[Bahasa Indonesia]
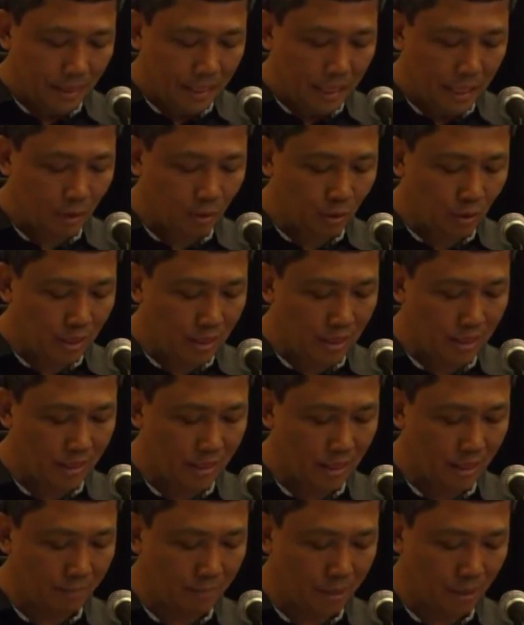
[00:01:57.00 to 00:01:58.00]
Itulah
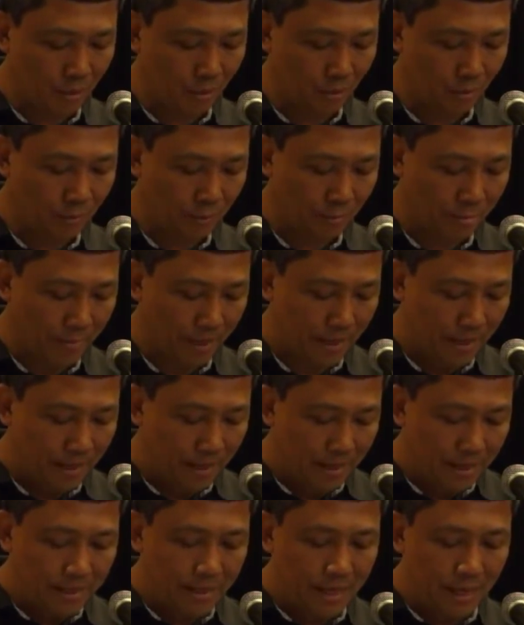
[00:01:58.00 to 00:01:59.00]
yang baru.
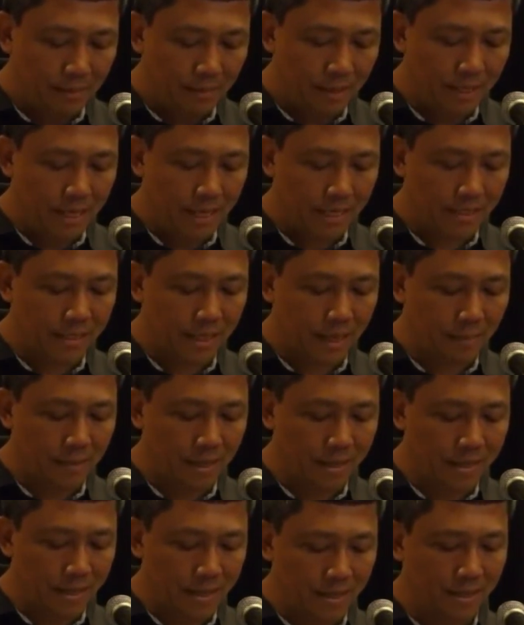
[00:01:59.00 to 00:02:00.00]
Ia melihat
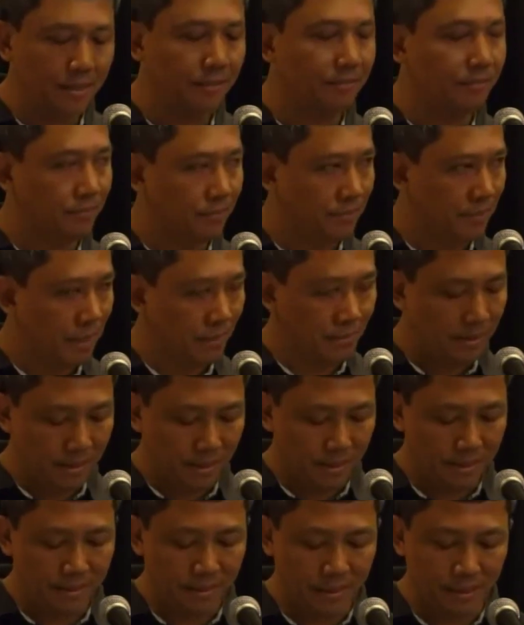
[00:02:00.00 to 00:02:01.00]
zamannya zaman
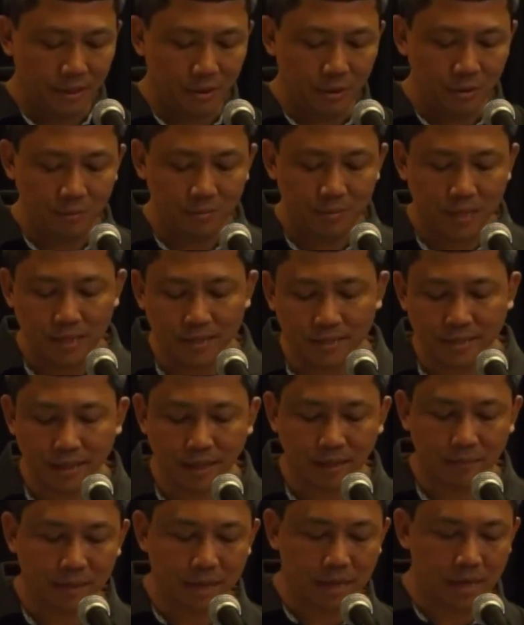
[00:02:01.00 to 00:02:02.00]
Nietzsche hidup dan
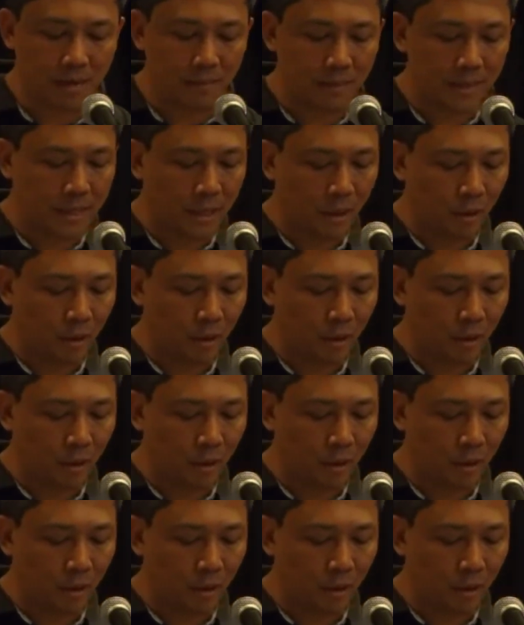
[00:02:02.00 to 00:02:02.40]
sejarah peradaban